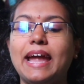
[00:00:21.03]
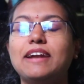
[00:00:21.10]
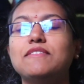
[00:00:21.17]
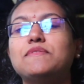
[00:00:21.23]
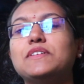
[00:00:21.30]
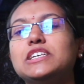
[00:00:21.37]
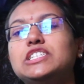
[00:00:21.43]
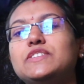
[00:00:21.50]

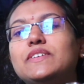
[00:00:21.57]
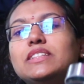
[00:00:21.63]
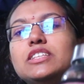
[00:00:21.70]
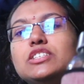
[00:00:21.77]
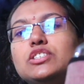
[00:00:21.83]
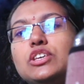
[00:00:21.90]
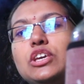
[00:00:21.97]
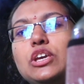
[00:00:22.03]
అండ్ ఫస్ట్ వన్
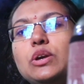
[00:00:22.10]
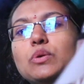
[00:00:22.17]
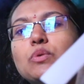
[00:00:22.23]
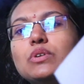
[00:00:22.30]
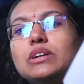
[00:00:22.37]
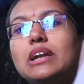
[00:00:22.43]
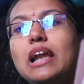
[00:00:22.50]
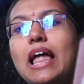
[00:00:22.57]
దిస్
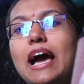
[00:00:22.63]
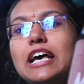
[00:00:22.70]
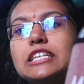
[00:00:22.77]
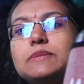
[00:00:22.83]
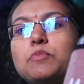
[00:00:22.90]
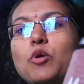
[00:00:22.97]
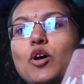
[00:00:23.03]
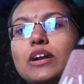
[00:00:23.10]
క్యూట్
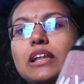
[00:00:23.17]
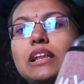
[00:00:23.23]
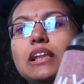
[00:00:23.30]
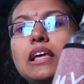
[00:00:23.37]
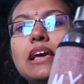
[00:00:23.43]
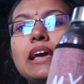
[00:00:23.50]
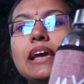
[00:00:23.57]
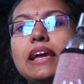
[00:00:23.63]
గ్లాస్ బాటిల్
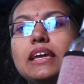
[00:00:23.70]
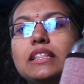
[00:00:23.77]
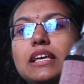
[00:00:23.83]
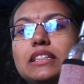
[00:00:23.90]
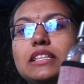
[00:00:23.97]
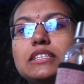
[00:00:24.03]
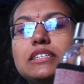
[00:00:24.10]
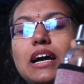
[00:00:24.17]

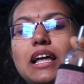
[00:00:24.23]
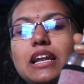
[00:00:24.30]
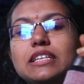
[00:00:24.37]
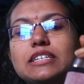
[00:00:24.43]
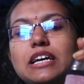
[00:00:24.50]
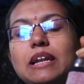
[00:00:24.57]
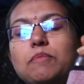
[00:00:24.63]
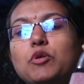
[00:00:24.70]
ఇదైతే
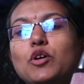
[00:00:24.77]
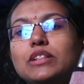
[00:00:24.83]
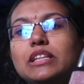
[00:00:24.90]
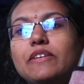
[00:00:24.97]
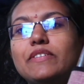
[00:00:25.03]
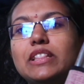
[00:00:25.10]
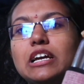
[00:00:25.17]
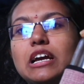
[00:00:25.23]
చాలా చాలా
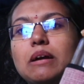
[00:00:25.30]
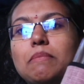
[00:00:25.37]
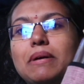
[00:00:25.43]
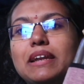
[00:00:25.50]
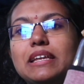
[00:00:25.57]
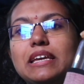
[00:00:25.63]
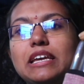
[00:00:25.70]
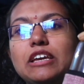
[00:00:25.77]
బాగుంది ఈ విధంగా
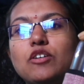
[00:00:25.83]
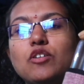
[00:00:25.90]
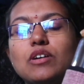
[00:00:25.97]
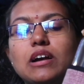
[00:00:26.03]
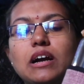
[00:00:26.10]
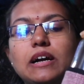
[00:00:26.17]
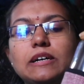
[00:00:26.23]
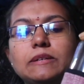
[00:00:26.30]
మనకి
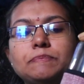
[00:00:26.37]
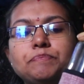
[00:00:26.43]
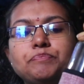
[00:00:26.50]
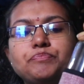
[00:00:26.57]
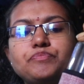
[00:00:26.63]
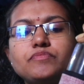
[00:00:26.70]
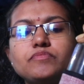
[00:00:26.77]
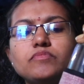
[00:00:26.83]
ఒక
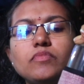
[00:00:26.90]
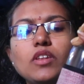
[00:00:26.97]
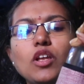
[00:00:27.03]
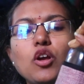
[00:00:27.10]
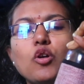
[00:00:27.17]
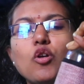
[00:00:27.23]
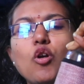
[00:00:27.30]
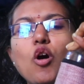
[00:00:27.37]

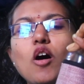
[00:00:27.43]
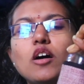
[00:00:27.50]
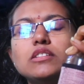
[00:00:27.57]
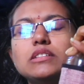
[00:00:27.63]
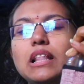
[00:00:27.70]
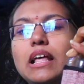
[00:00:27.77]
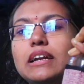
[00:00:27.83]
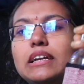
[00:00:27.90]

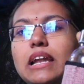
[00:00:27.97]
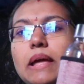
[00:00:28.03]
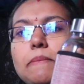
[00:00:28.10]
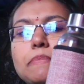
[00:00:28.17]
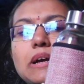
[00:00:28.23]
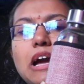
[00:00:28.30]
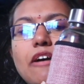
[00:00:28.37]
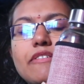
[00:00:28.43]
క్లాత్ లా
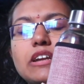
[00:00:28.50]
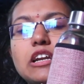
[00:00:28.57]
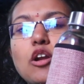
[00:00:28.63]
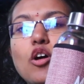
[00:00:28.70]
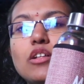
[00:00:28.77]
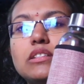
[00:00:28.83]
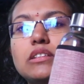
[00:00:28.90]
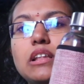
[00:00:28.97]
టైప్ కవర్
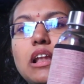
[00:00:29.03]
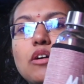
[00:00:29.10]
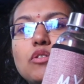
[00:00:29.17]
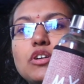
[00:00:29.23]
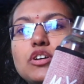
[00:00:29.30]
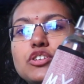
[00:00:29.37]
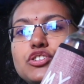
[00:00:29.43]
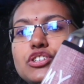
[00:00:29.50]
క్లాత్ లా
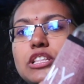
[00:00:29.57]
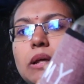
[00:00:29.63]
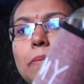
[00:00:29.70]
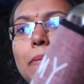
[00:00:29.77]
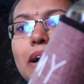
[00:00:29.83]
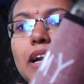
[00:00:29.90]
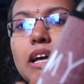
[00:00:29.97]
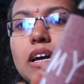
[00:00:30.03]
కూడా
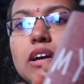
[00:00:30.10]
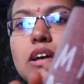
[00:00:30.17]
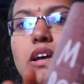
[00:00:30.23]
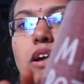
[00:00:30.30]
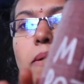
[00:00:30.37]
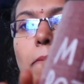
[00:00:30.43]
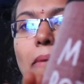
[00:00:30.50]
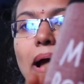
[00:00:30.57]
వచ్చిందనమాట
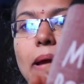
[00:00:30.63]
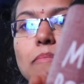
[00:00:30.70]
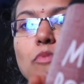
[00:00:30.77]
మై